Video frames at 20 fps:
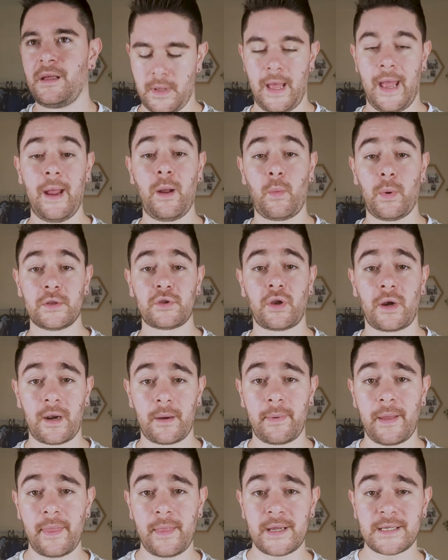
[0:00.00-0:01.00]
En cuanto a las
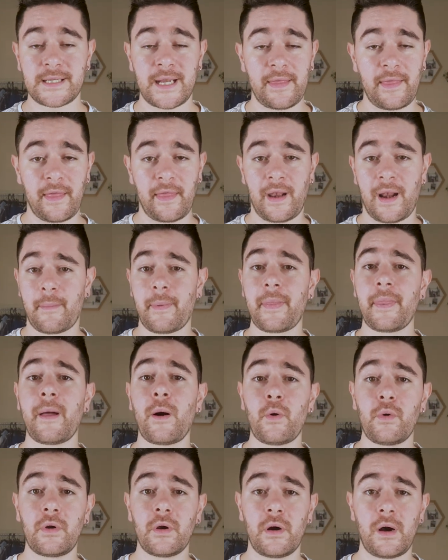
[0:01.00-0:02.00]
bandas, hay desde la banda
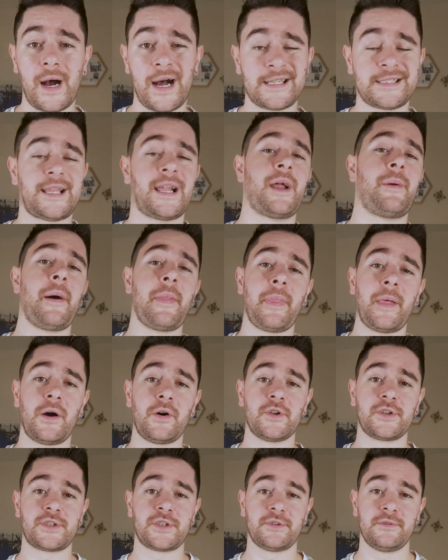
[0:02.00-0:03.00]
1 hasta la banda
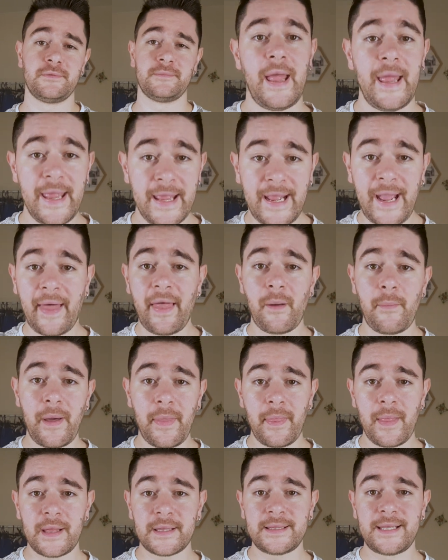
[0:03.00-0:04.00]
8. Y cada
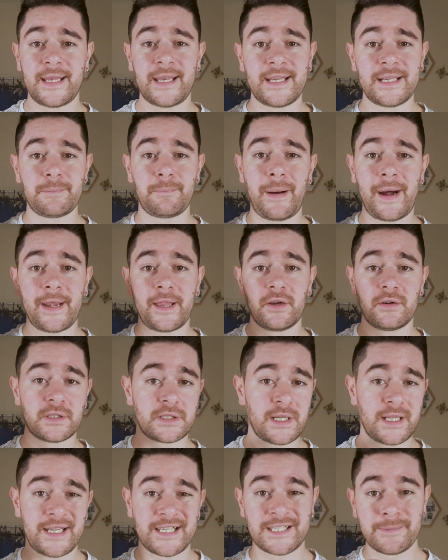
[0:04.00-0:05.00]
banda tiene
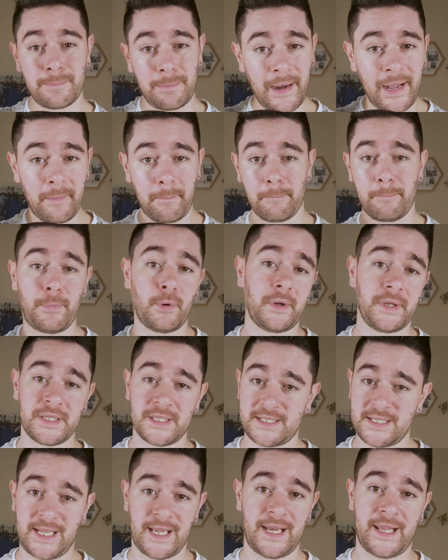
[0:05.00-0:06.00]
varios spine
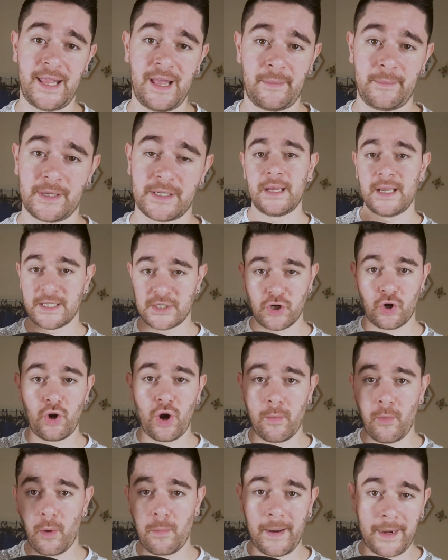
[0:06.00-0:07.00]
points, que le llama, que son
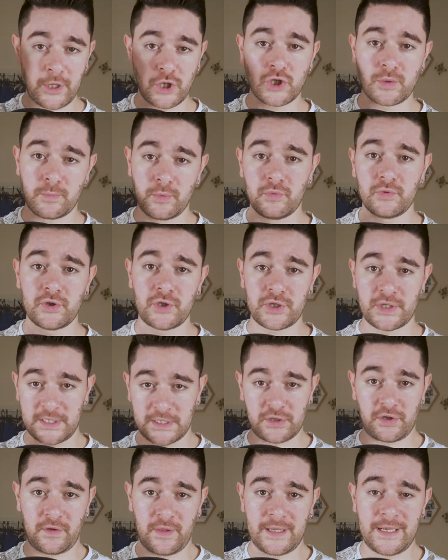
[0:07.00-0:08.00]
como varios puntos
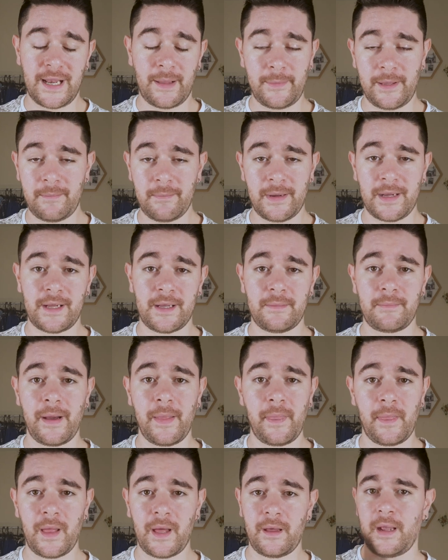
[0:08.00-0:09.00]
dentro de la misma
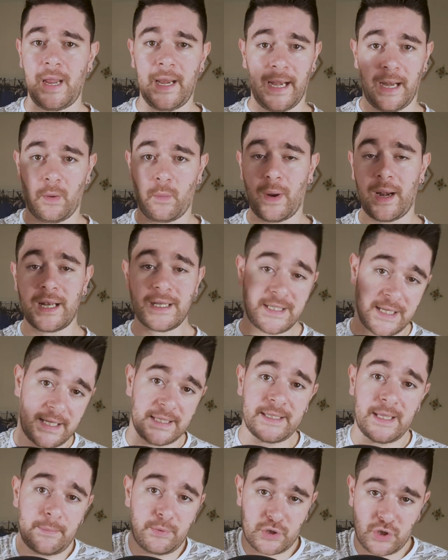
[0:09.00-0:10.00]
banda, en el cual el
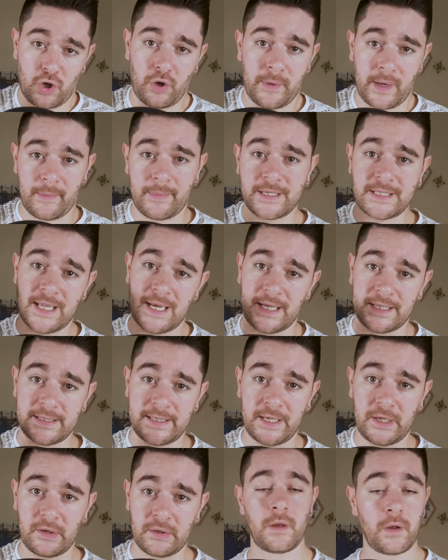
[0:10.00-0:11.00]
siguiente pues cobra más que el
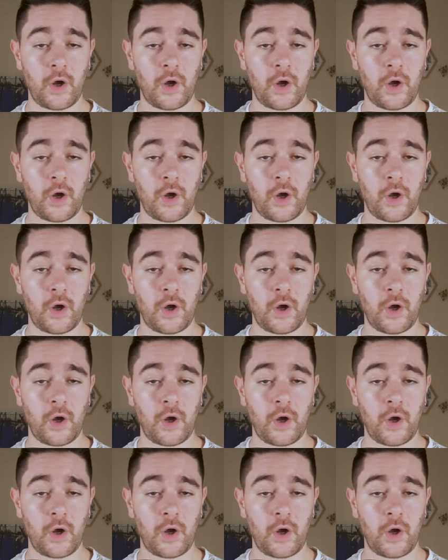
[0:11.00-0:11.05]
anterior.